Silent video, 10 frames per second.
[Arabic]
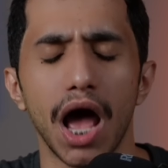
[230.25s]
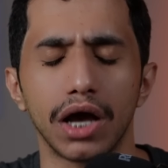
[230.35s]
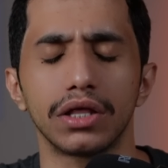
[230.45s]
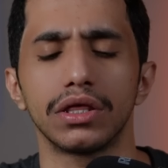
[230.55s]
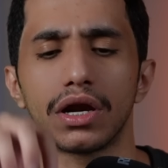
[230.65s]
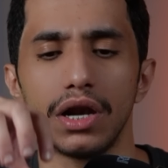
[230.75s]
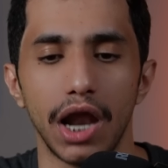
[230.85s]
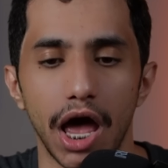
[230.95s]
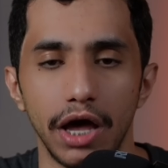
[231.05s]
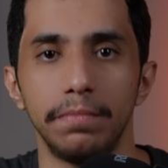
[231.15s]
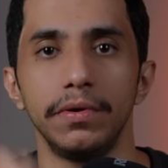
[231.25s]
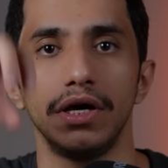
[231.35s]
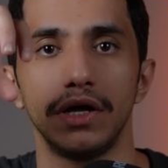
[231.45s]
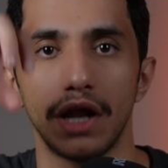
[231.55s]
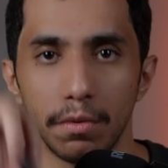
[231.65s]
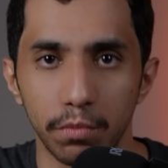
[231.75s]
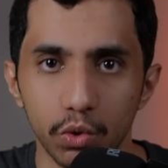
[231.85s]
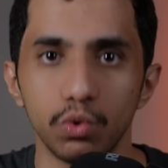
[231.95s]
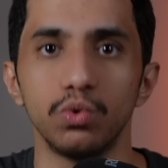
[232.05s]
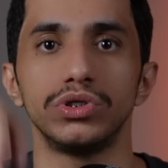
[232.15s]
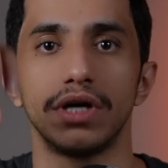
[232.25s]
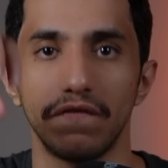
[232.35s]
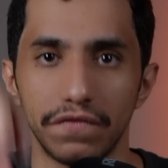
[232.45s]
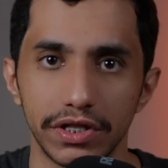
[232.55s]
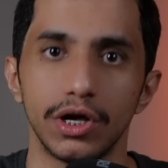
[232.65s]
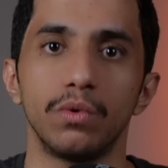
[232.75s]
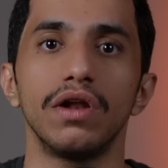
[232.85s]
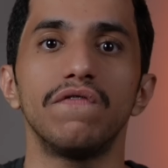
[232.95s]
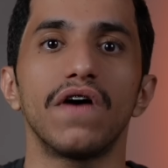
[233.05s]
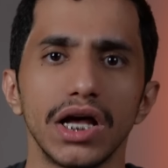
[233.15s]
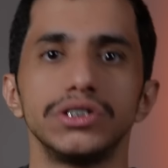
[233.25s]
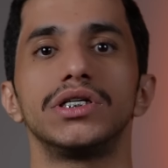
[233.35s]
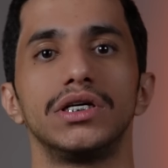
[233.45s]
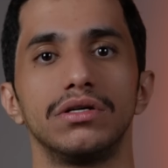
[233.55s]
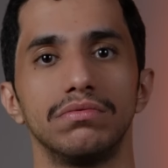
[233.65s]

أكثر اللاعبين البروزا في الدوري الفرنسي